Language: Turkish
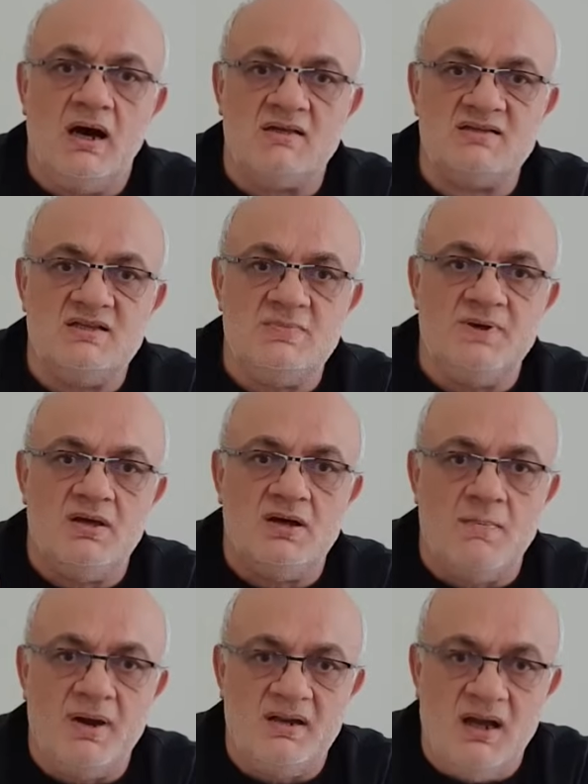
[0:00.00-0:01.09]
Hazreti
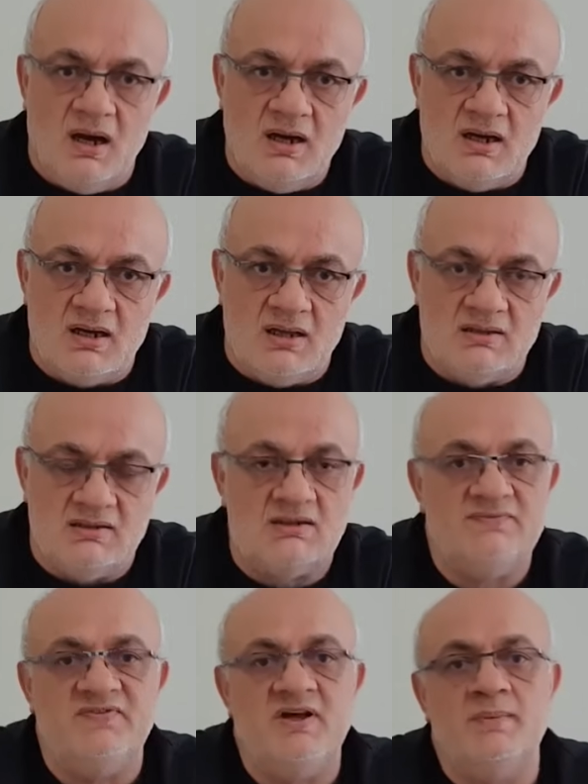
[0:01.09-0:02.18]
Peygamberle alakalıdır.
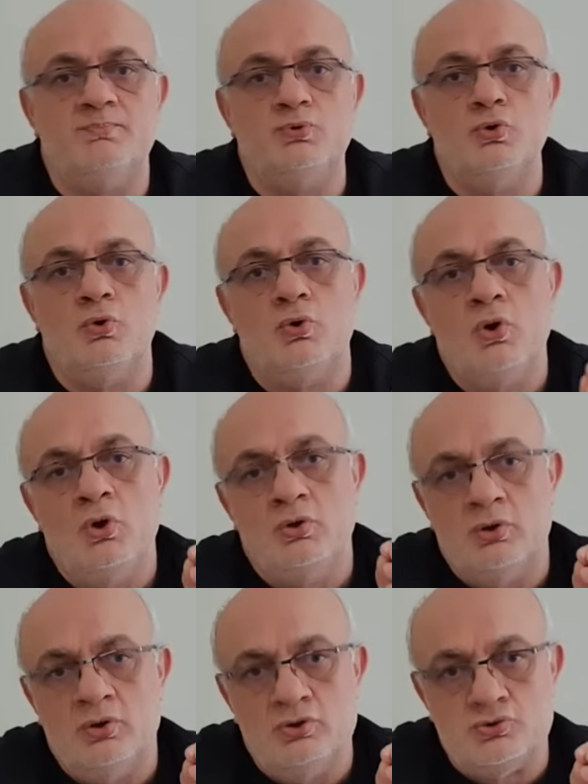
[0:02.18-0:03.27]
Ve bu
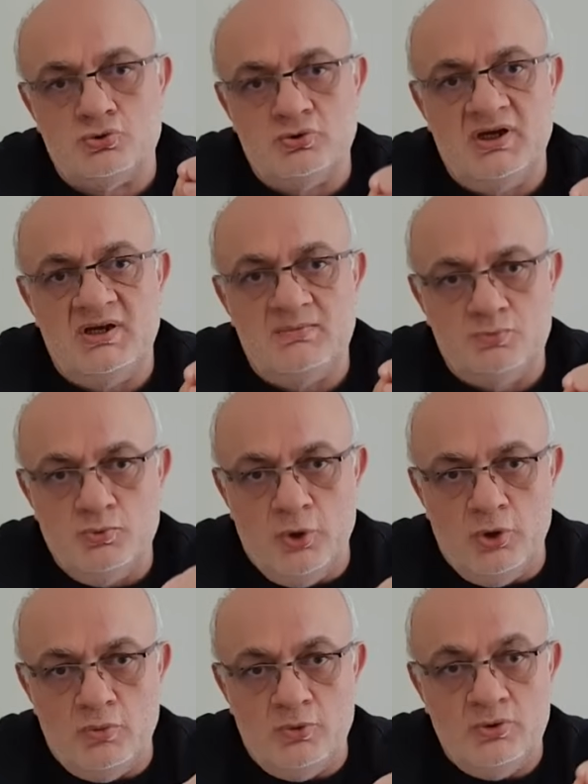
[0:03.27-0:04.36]
e, surenin bu
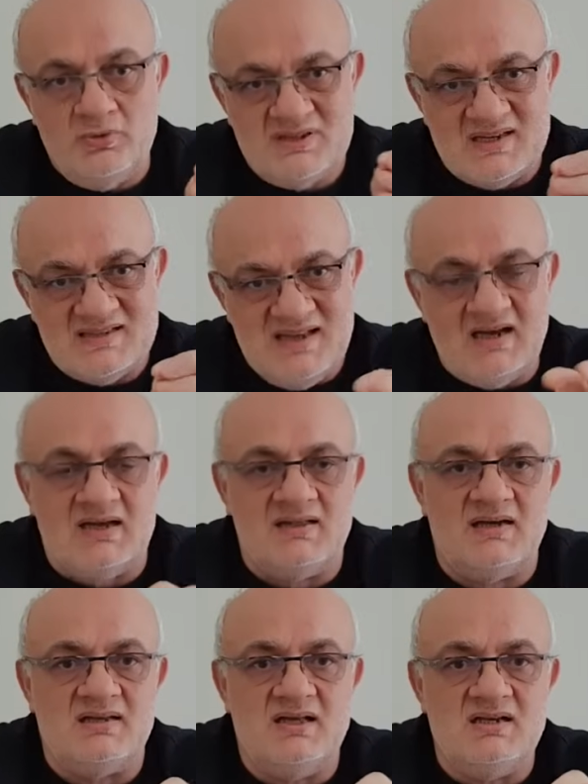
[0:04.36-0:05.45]
bölümü 80'e
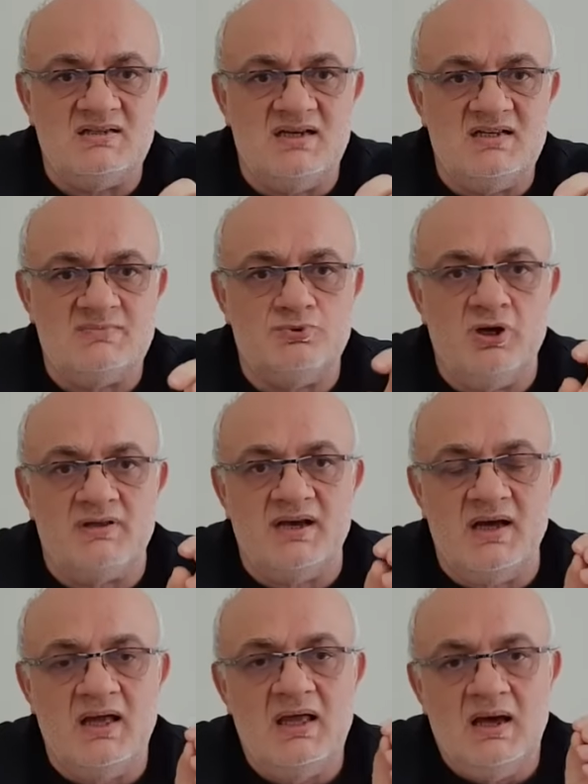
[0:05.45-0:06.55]
kadar gelirseniz
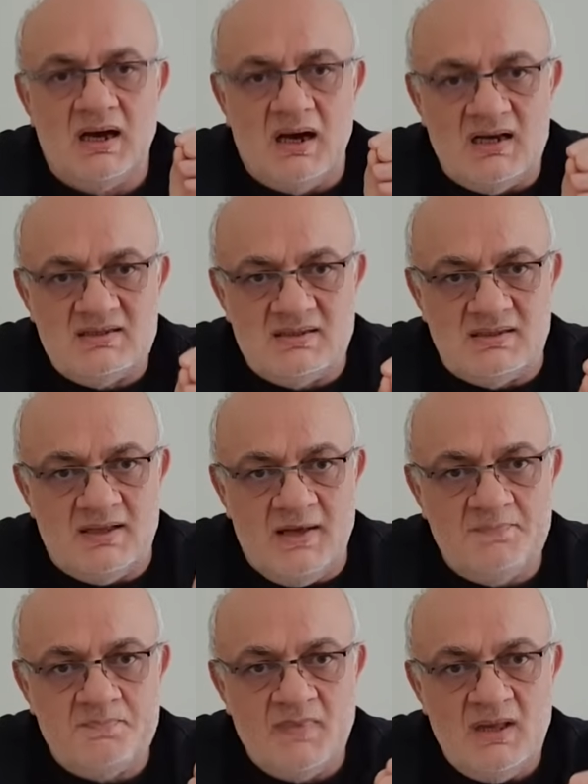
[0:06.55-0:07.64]
burada aslında
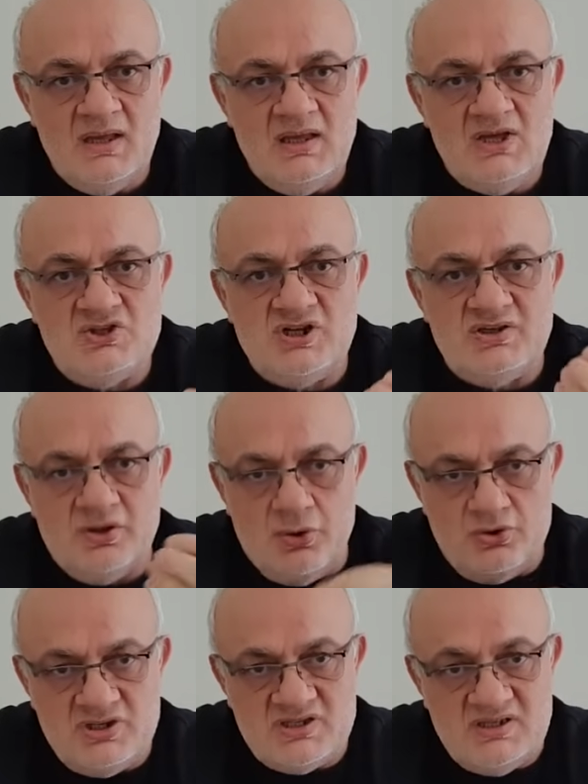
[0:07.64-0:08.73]
hicret
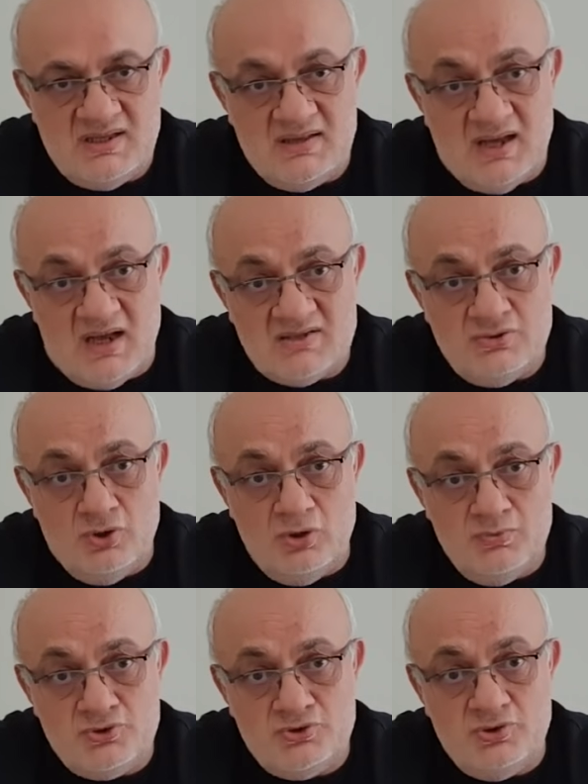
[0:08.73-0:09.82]
öncesinde nazil
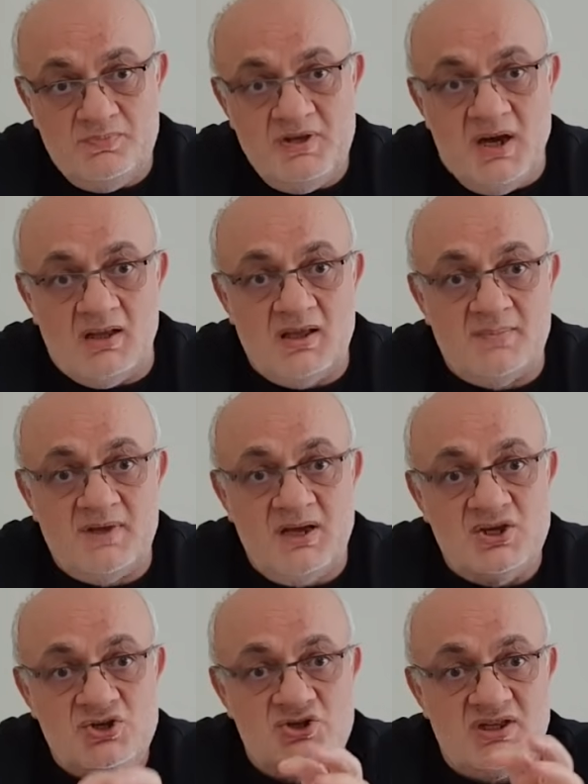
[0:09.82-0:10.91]
olmuştur. Bir anlamda
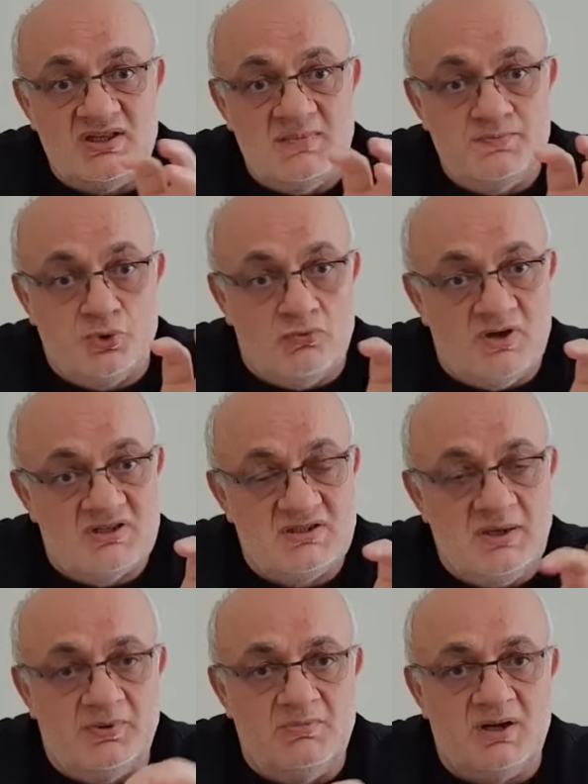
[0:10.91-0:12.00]
hicretin provası
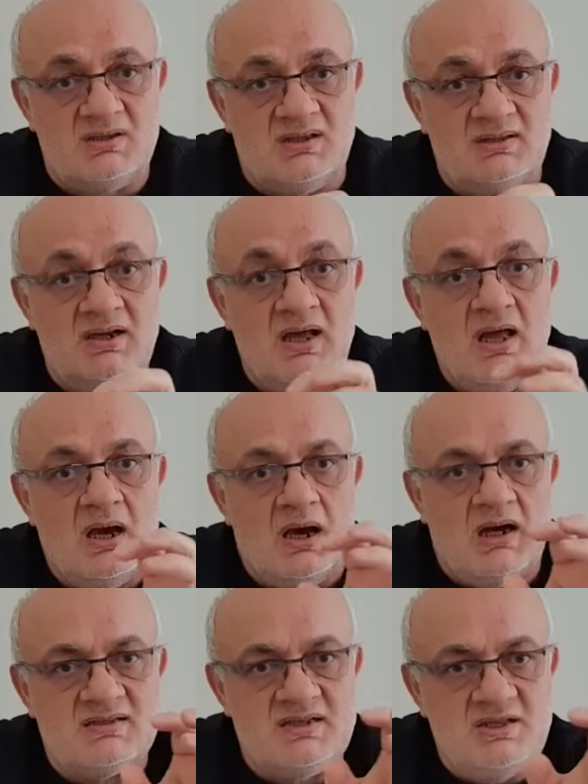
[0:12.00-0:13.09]
yapılmaktadır.
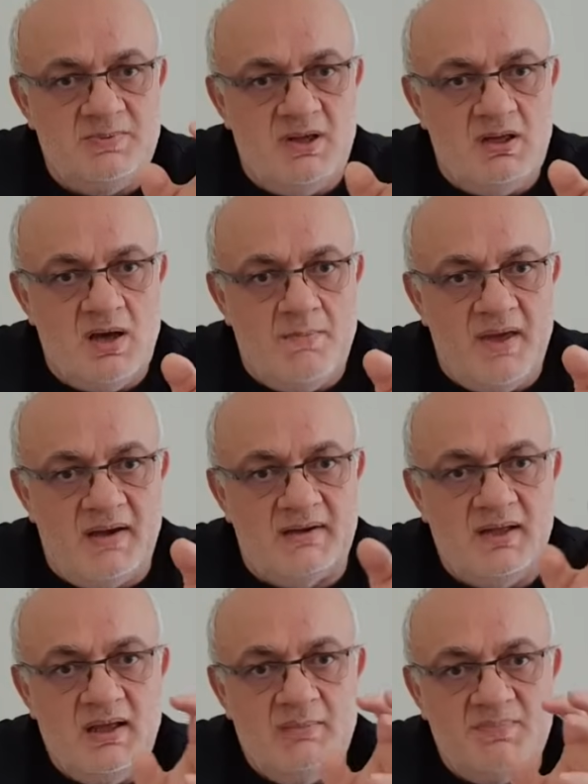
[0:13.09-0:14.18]
Hazreti Peygamber
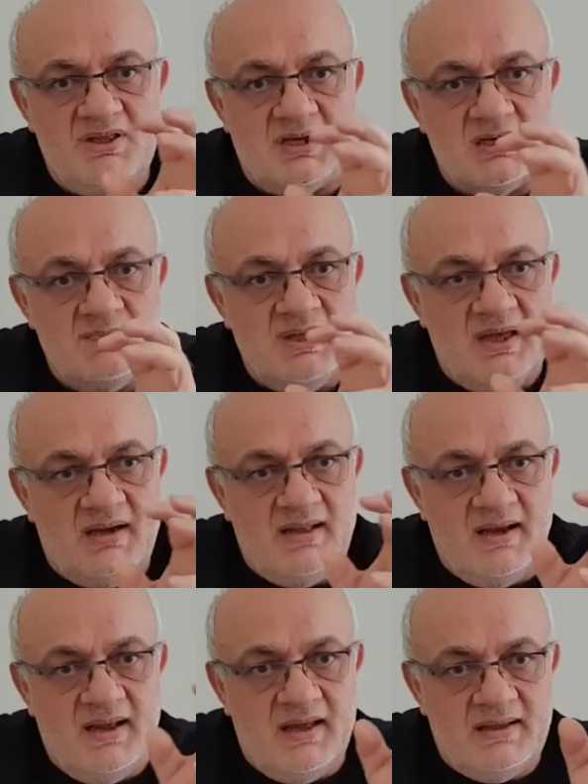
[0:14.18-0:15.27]
bir takım
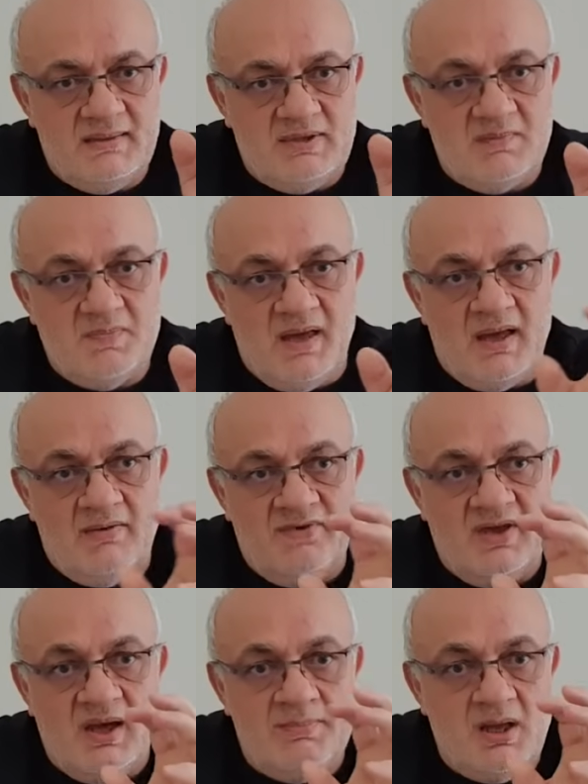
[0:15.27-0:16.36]
yerlere gitme
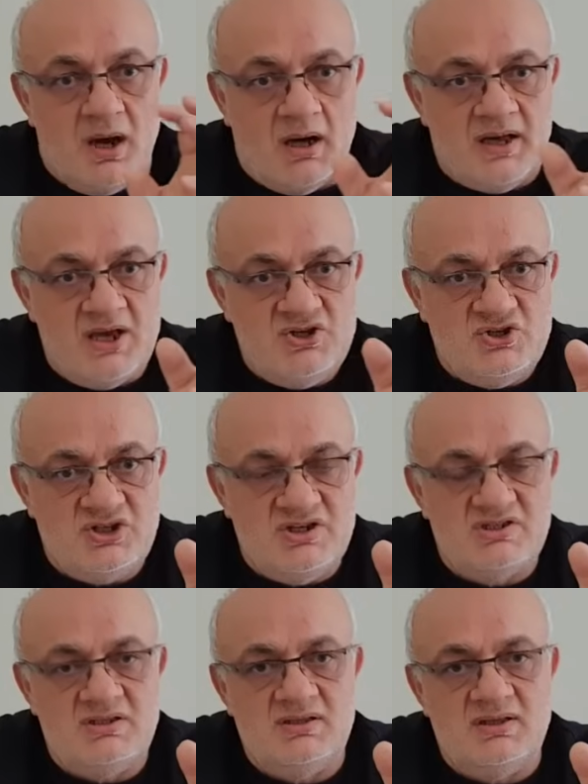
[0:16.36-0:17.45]
veya bir arayış
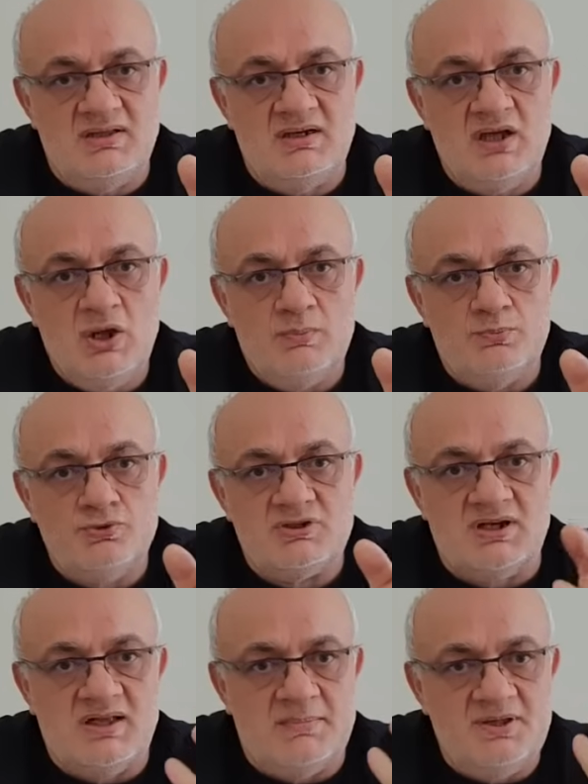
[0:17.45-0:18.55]
içerisindedir. Bu
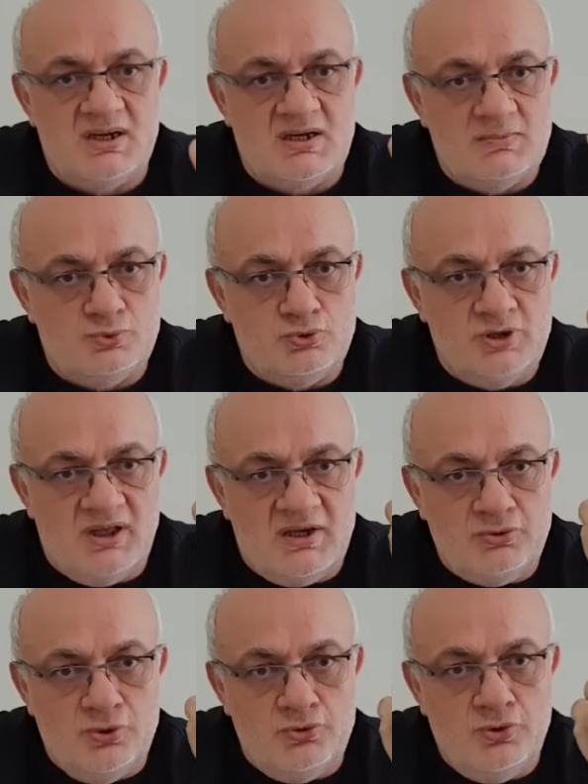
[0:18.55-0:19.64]
sırada bir takım rüyalar
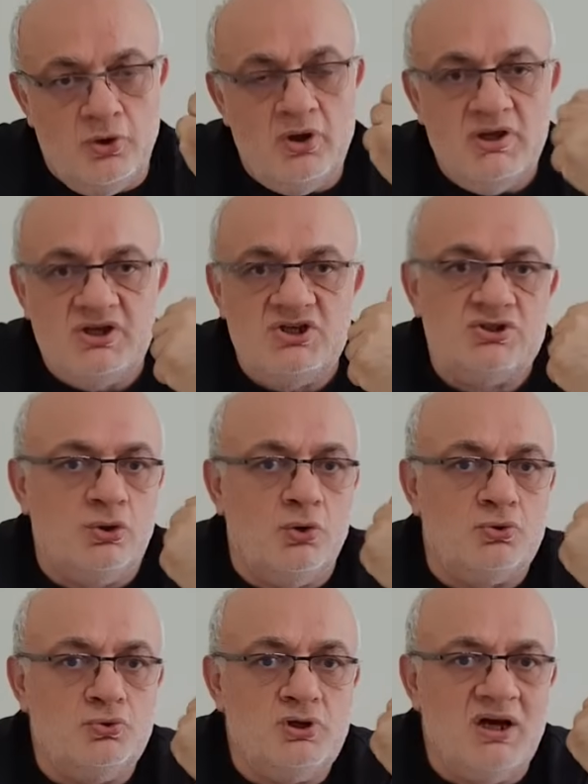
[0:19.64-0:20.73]
görüyor. İşte
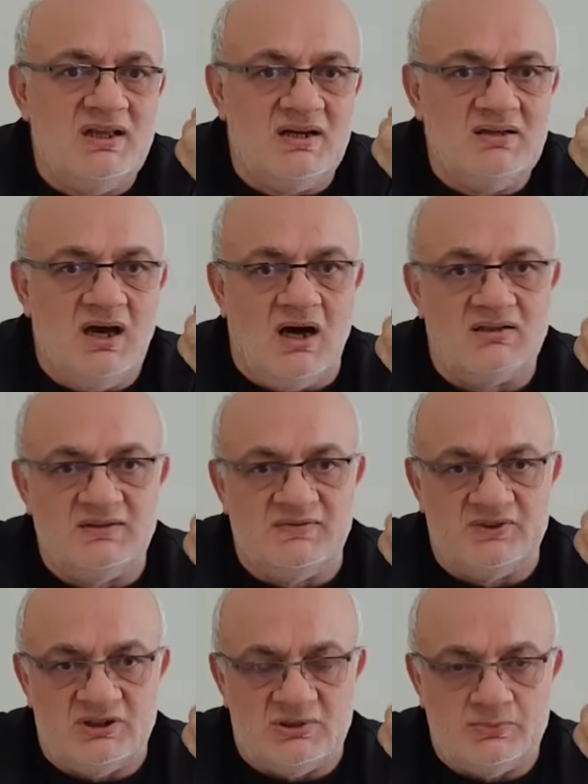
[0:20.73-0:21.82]
o rüyalarını
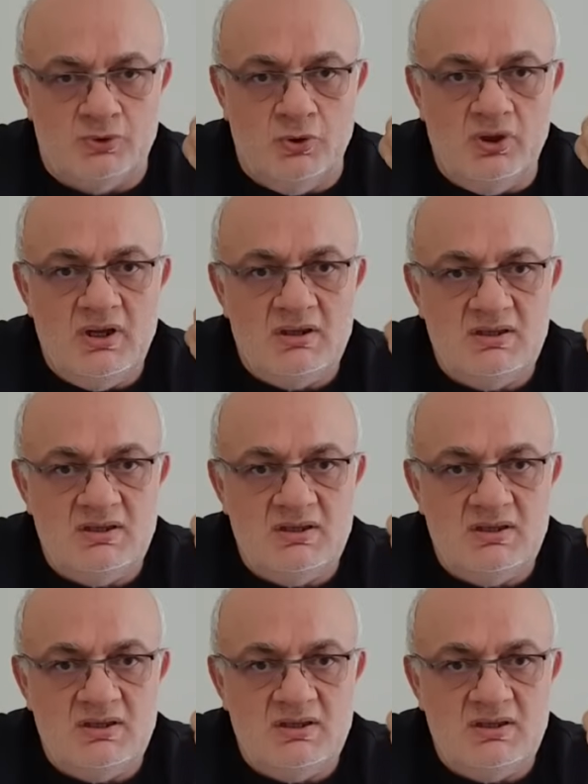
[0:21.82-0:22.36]
atıftır bu.